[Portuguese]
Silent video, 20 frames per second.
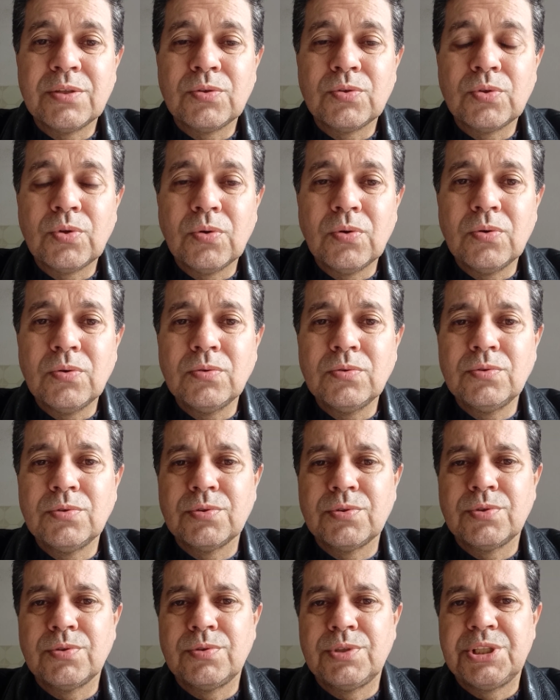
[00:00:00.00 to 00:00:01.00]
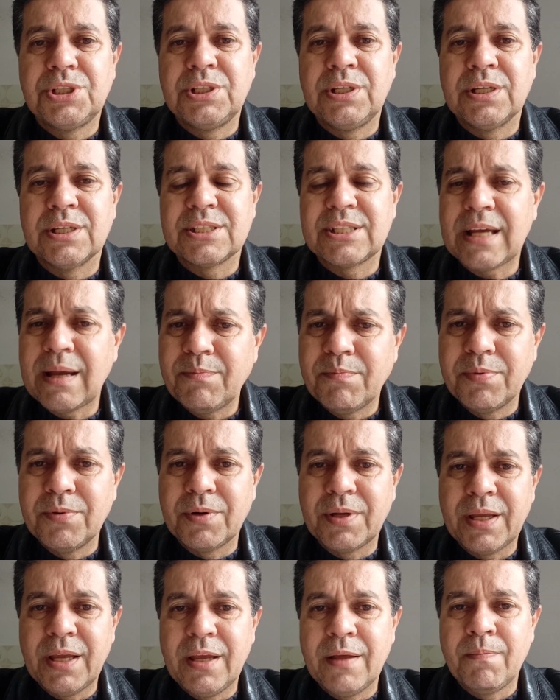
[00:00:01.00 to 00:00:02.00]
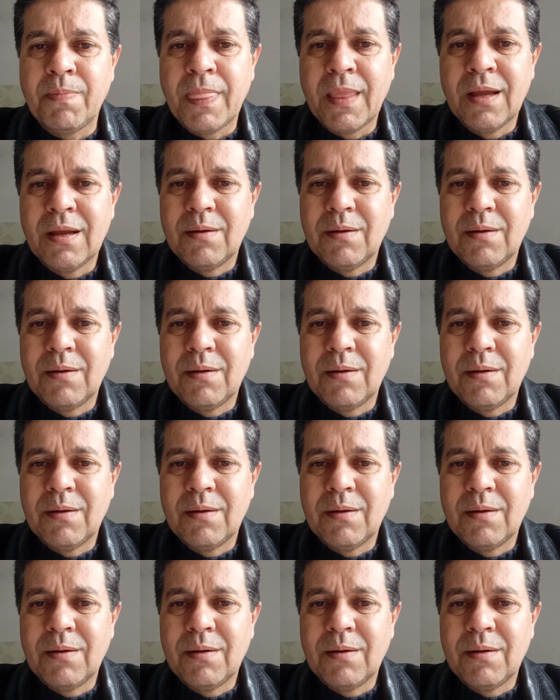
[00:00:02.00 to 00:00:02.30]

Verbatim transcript: todos os dias. Sabe por quê?